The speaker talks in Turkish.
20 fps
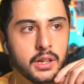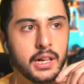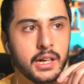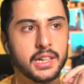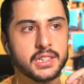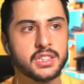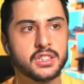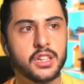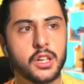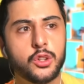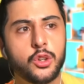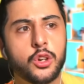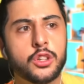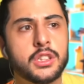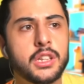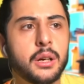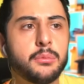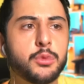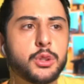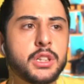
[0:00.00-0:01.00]
Kaskları
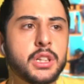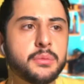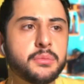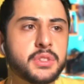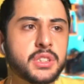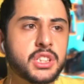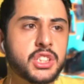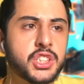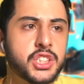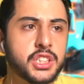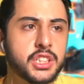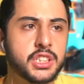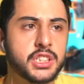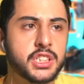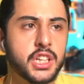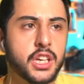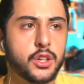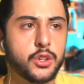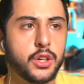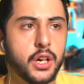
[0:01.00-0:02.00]
yokken bu kırmızı ışın
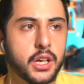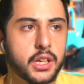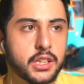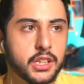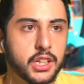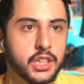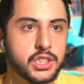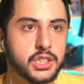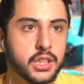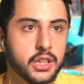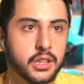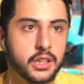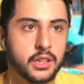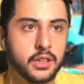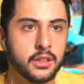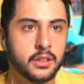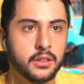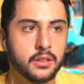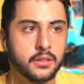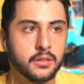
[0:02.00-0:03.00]
işe yarıyor arkadaşlar
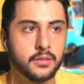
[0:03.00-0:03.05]
ya.